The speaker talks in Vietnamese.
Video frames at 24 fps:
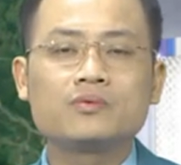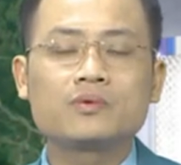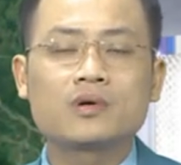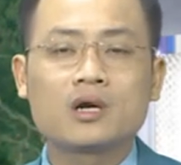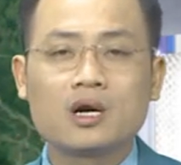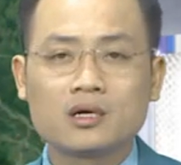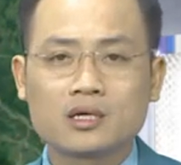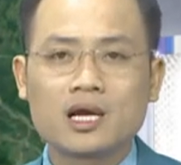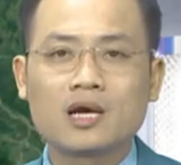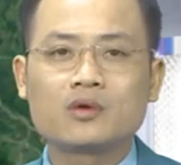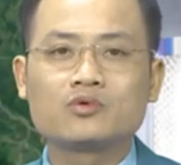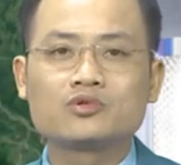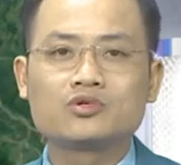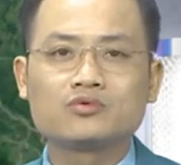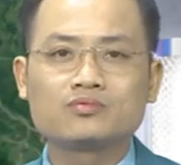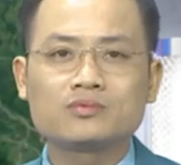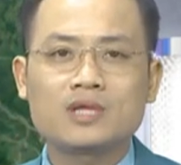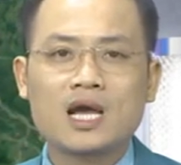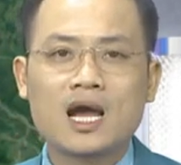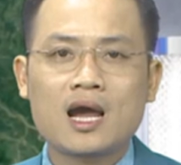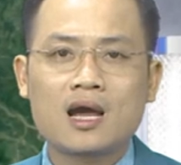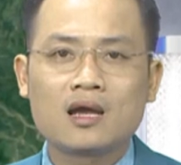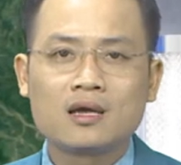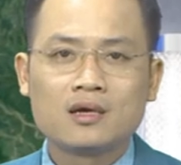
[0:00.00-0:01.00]
Cơ thể của chúng
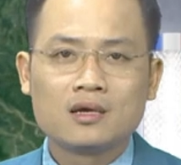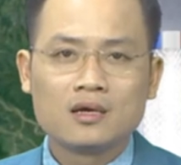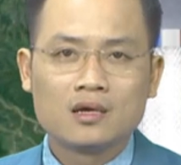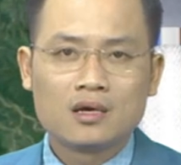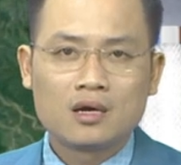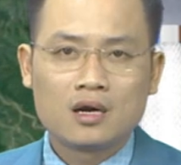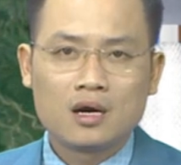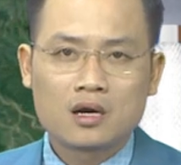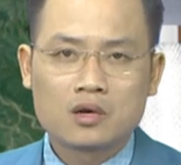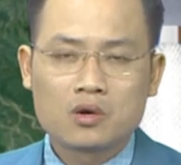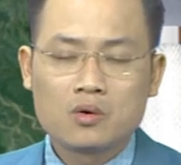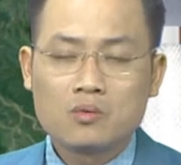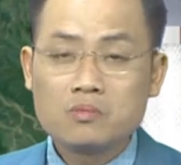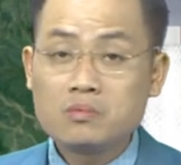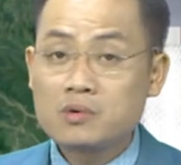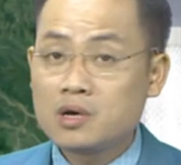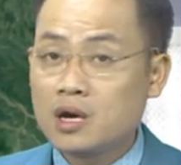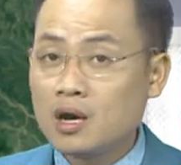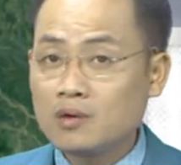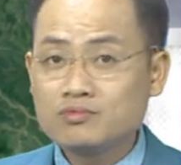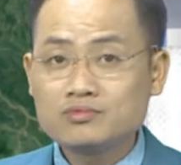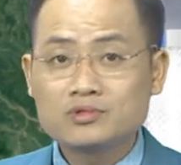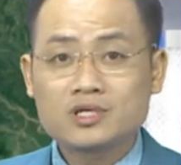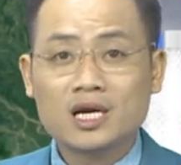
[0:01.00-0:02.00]
ta Ờ, cũng
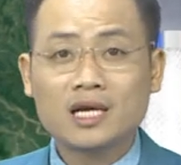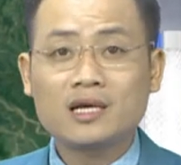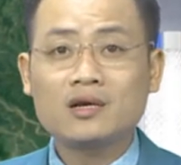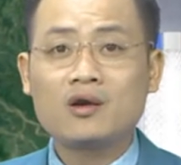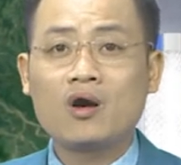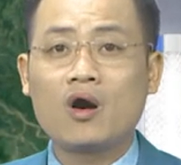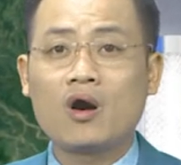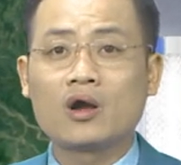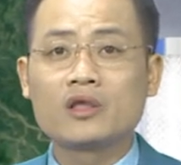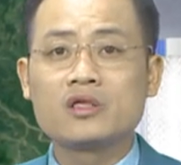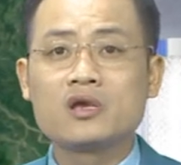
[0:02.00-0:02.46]
không tránh khỏi